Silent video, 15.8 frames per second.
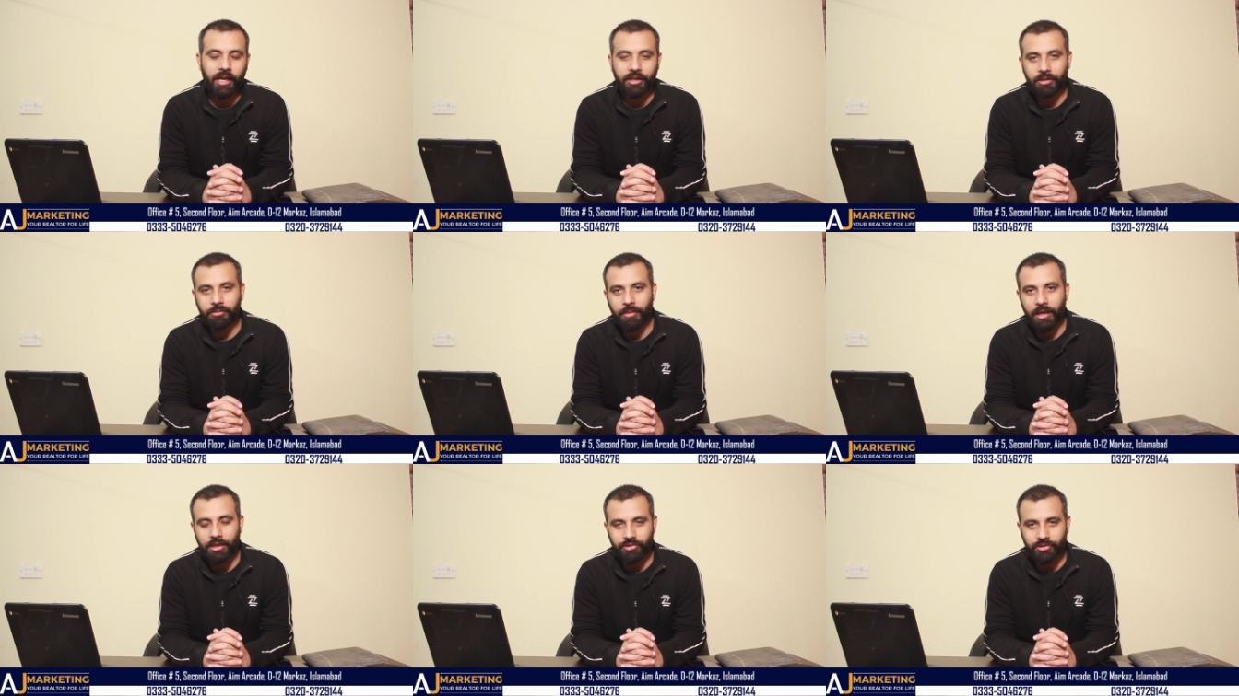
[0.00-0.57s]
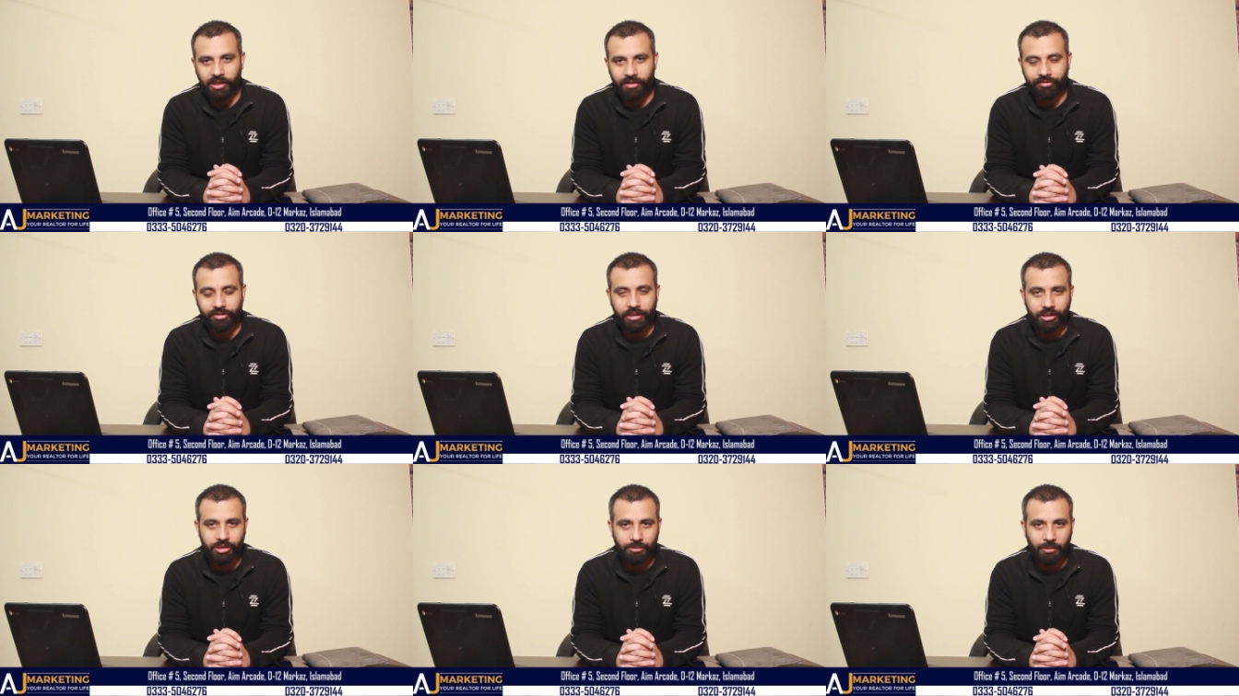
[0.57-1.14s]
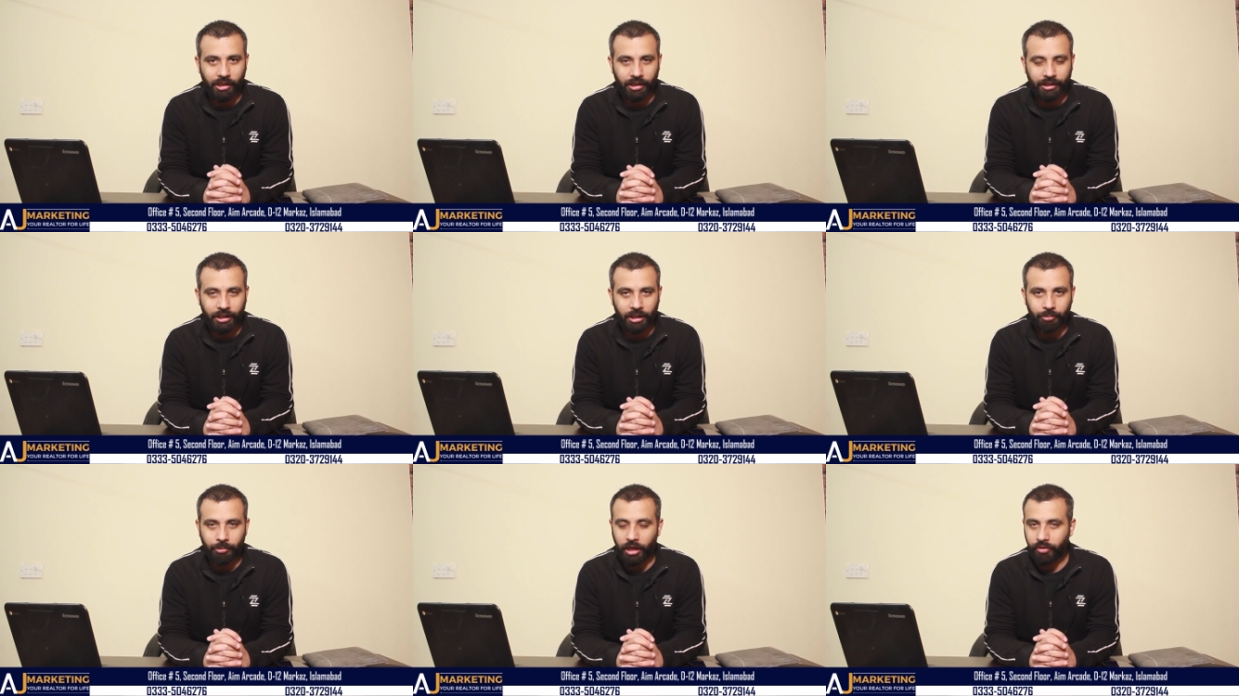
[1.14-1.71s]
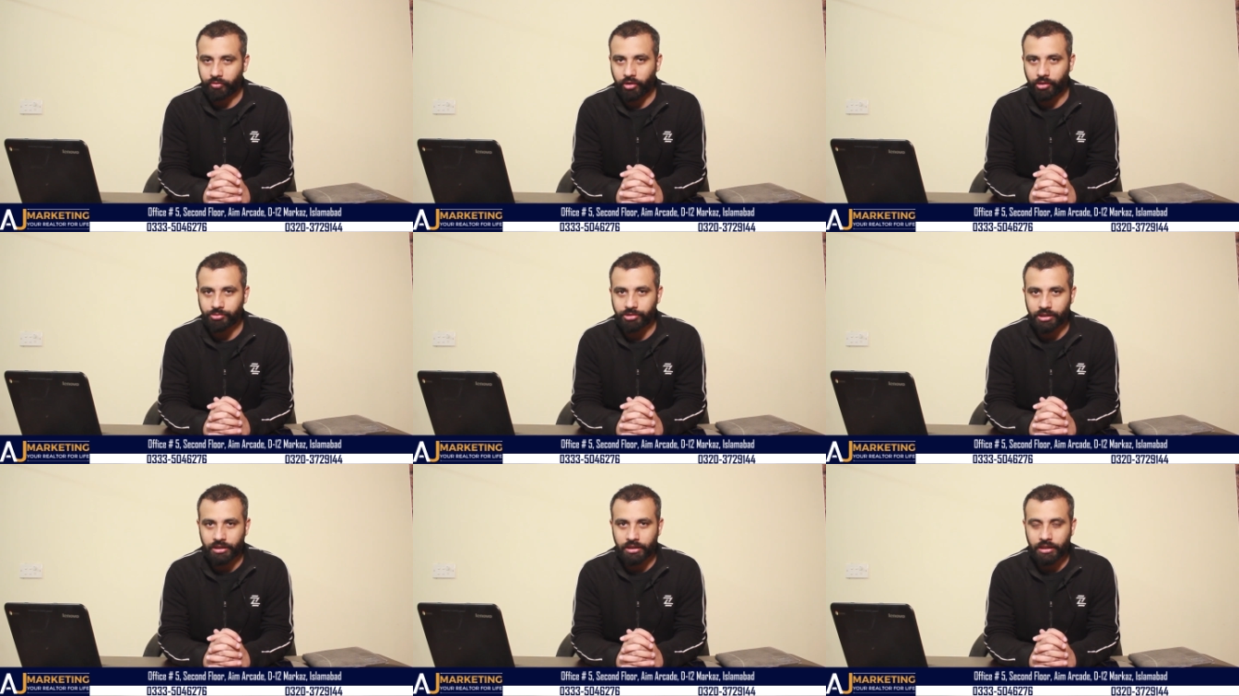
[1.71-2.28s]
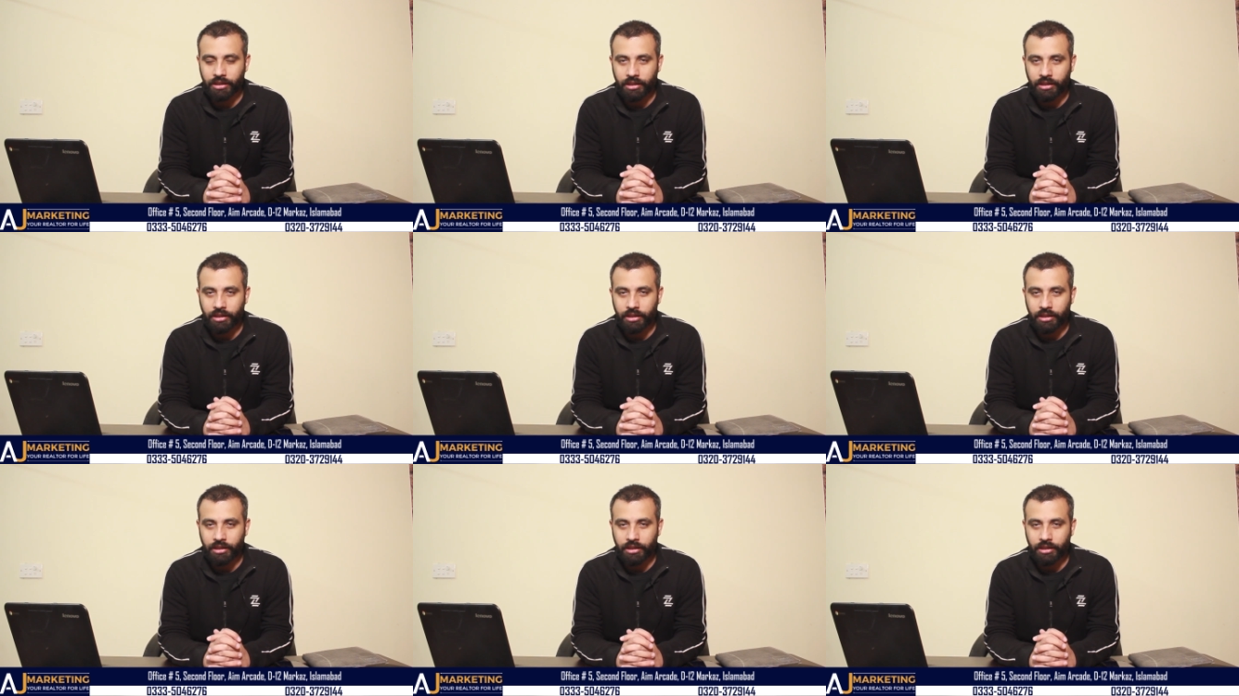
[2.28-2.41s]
आयरन मैन जाफरी एज मार्केटिंग के प्लेटफॉर्म से